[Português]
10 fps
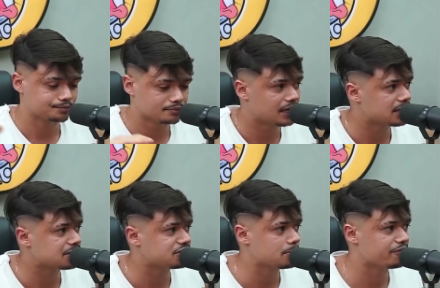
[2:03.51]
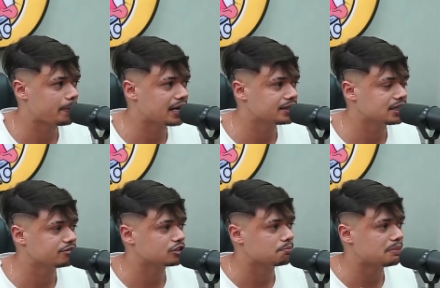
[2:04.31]
Beleza, fizemos uma pegadinha,
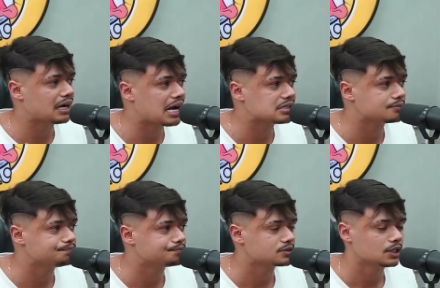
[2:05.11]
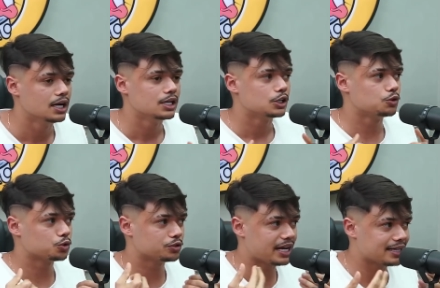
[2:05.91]
voltamos para casa. No
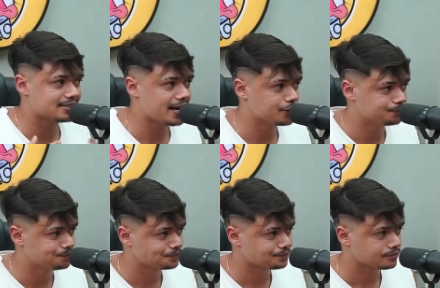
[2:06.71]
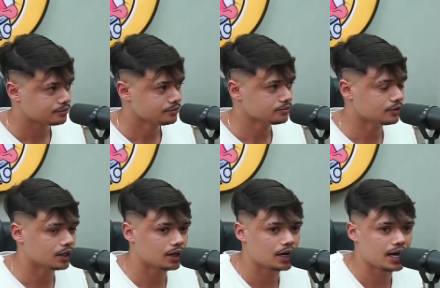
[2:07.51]
outro dia a gente saiu.
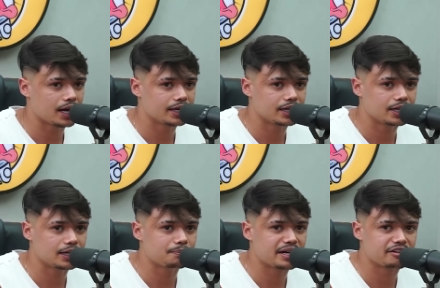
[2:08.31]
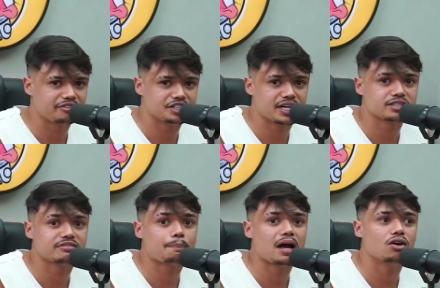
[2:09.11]
Aí manhã fez, Jess
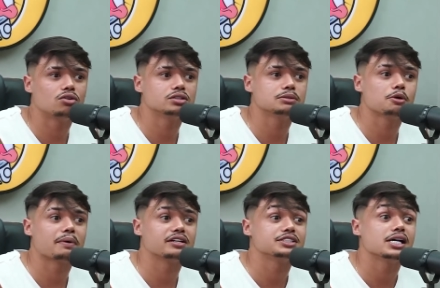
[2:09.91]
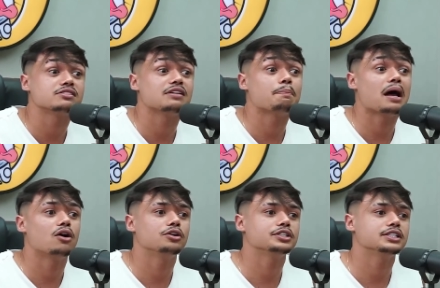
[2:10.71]
vai para onde? Meu pai, Jess vai para
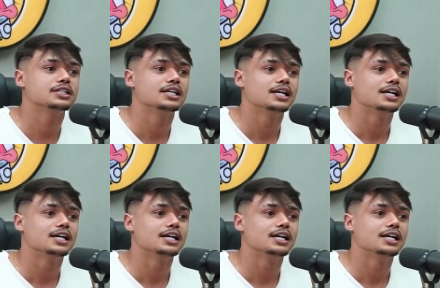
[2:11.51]
onde?